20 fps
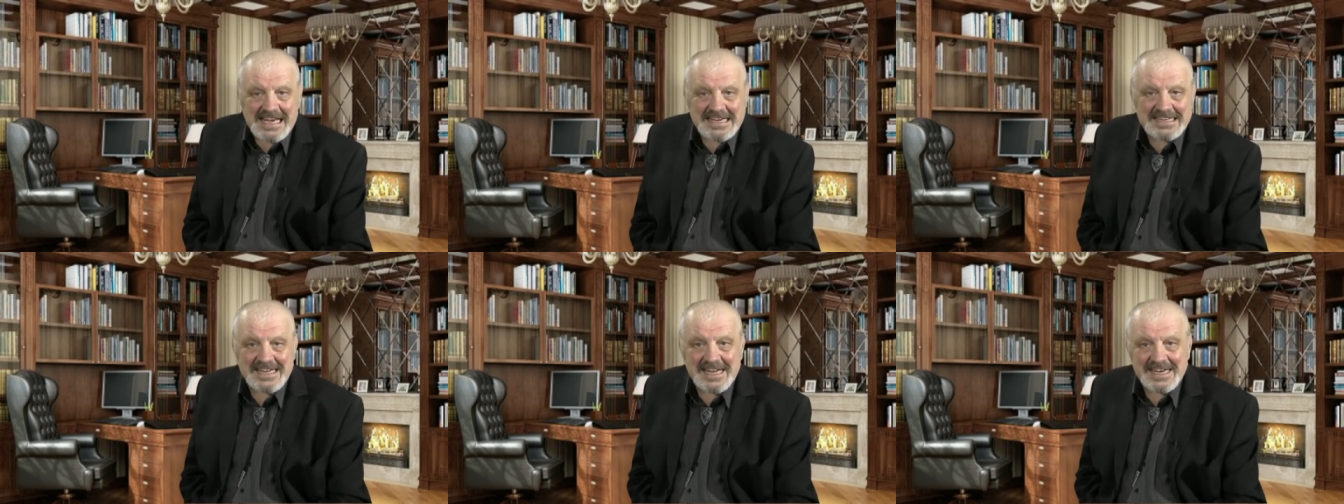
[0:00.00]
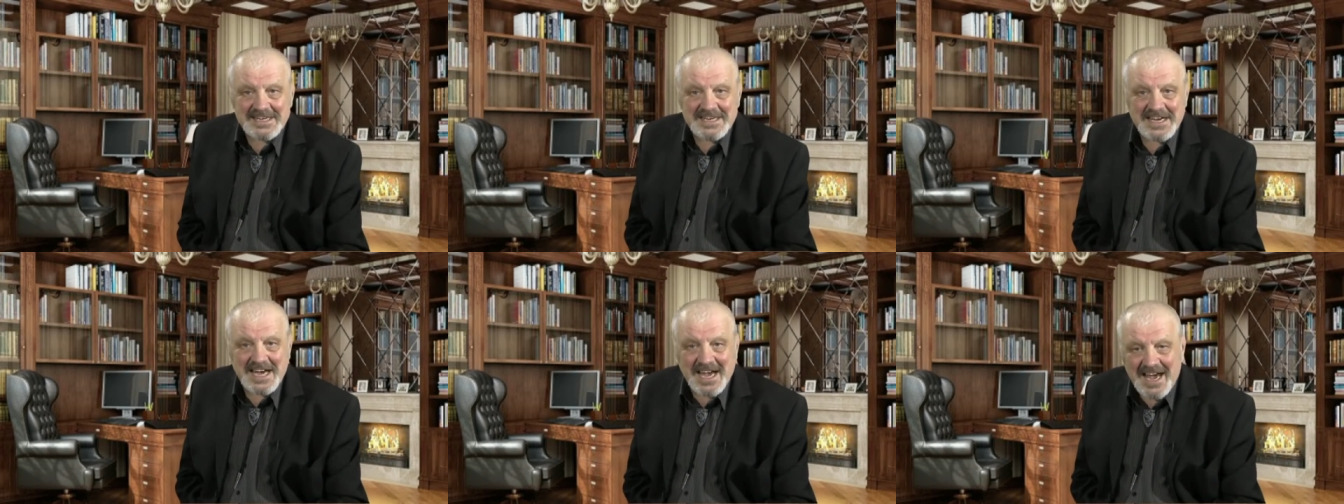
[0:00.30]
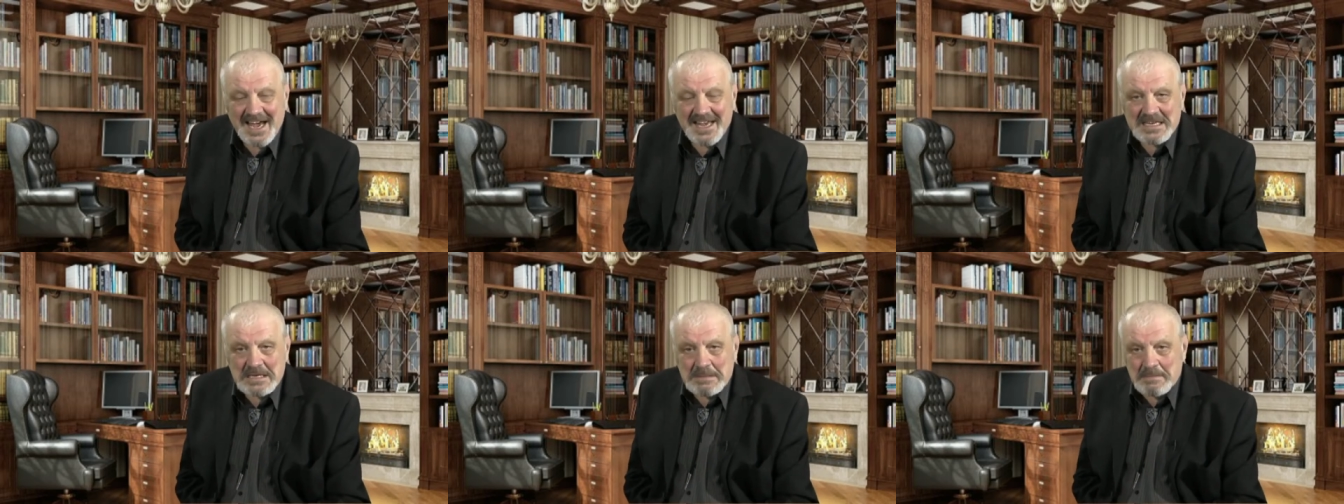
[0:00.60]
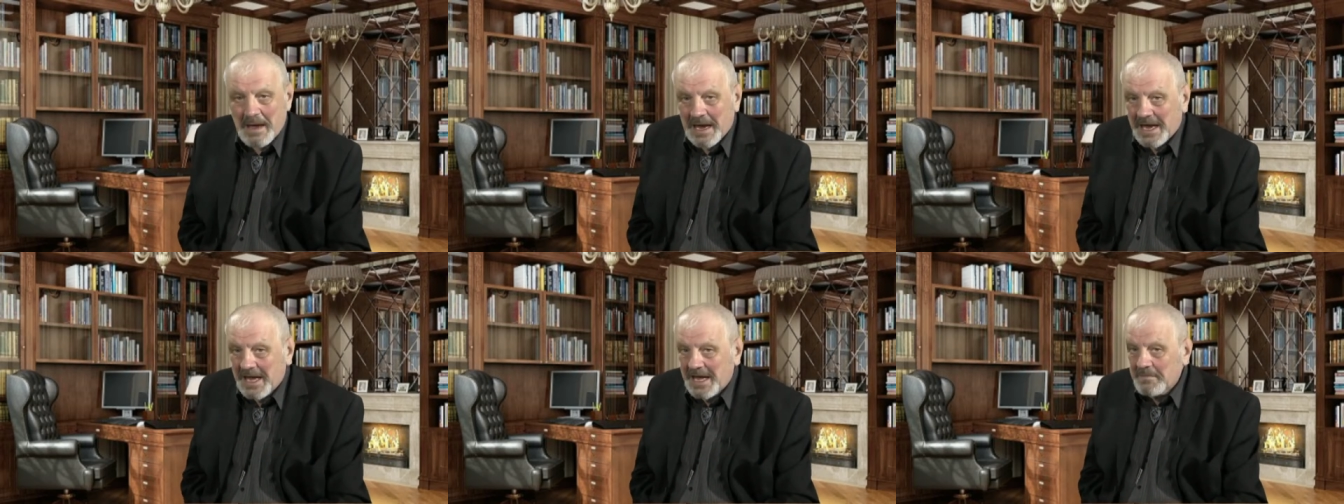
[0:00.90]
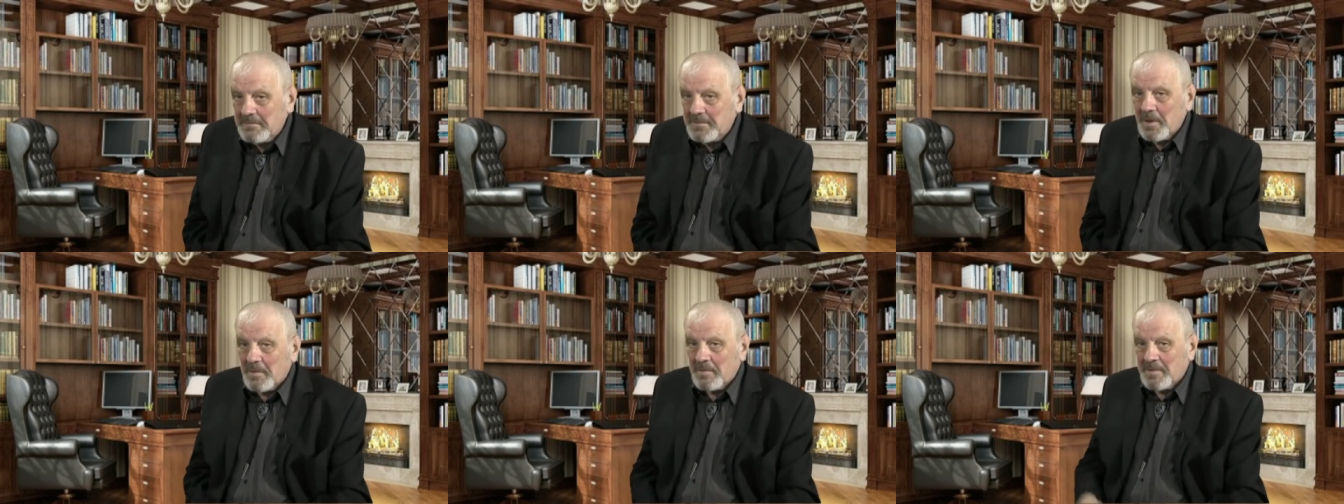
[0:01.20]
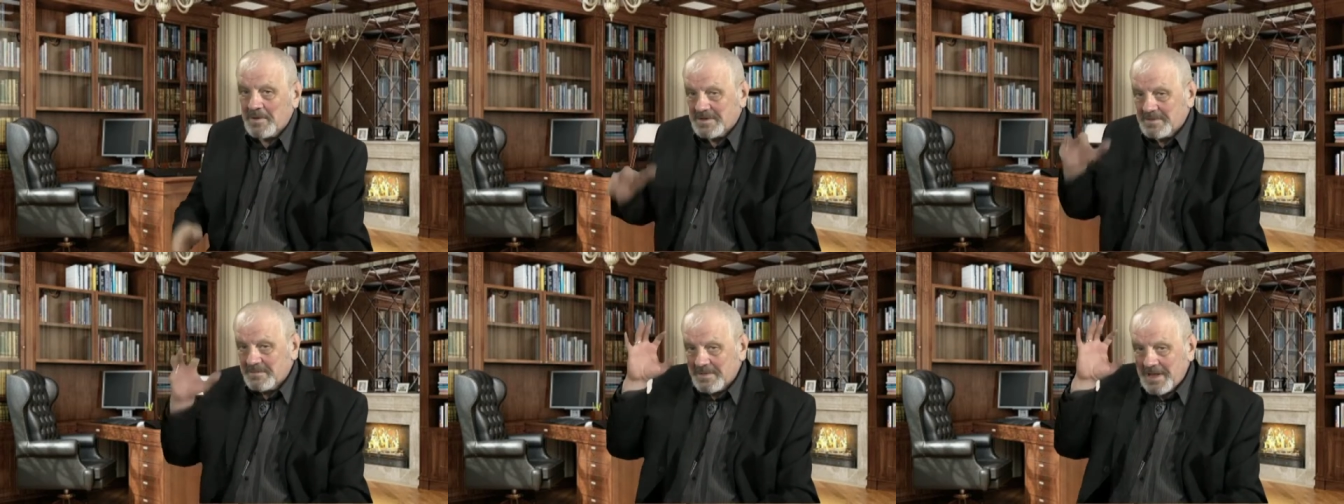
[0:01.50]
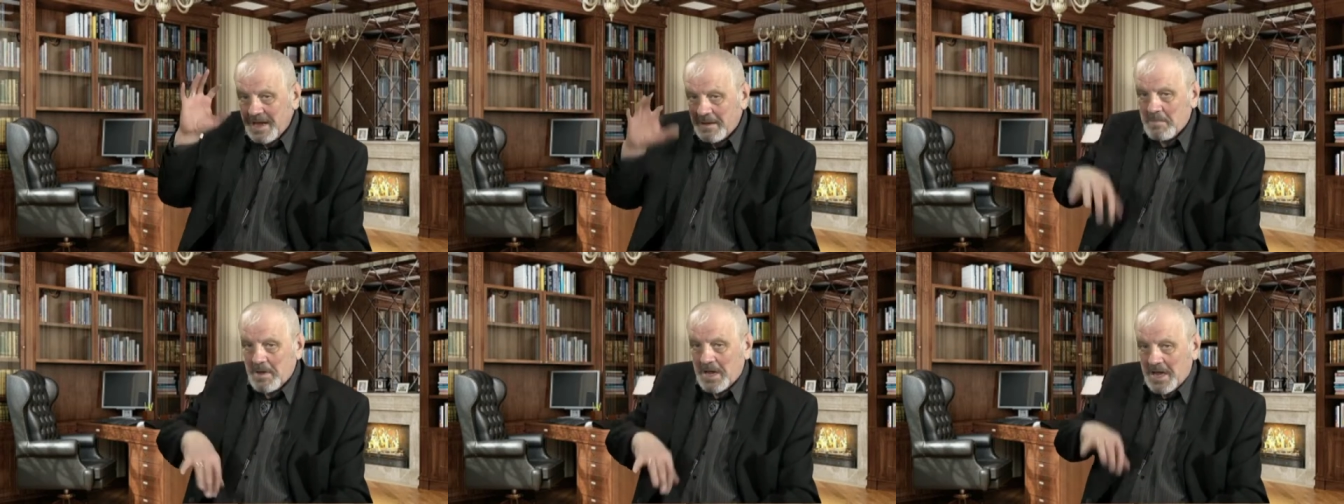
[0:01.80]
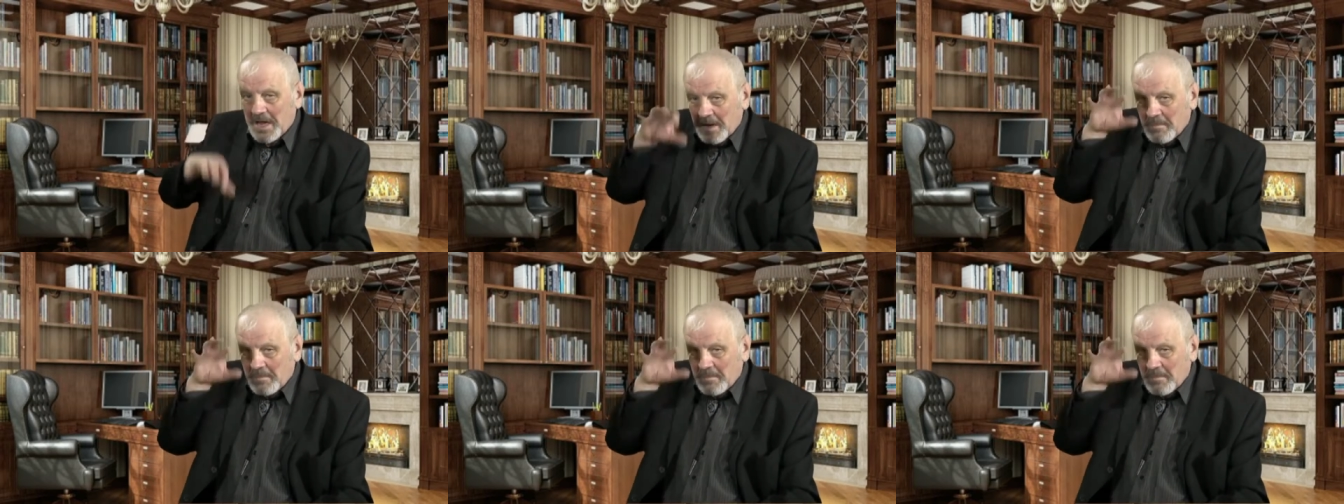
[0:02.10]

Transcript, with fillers: означает себя каким-то образом там